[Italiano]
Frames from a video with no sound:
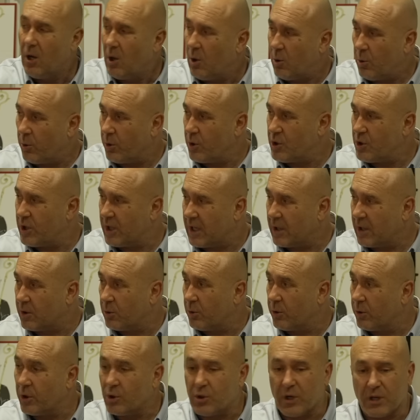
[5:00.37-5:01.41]
o
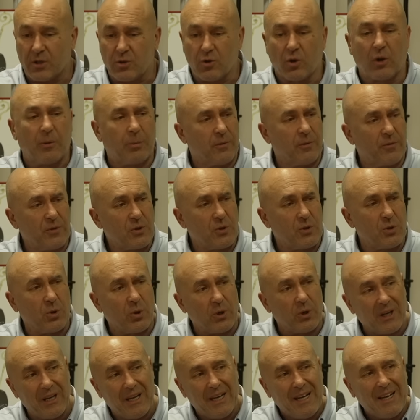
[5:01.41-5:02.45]
ricercatori, cioè sono
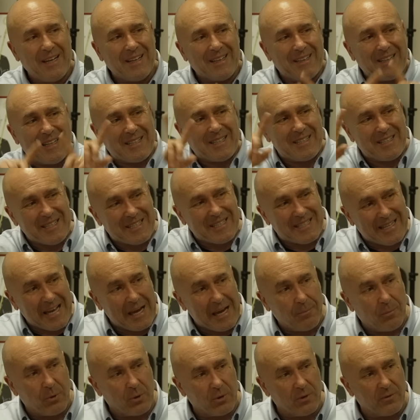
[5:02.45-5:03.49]
professori del
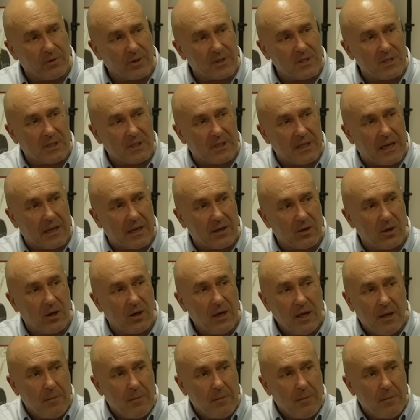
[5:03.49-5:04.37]
sistema universitario.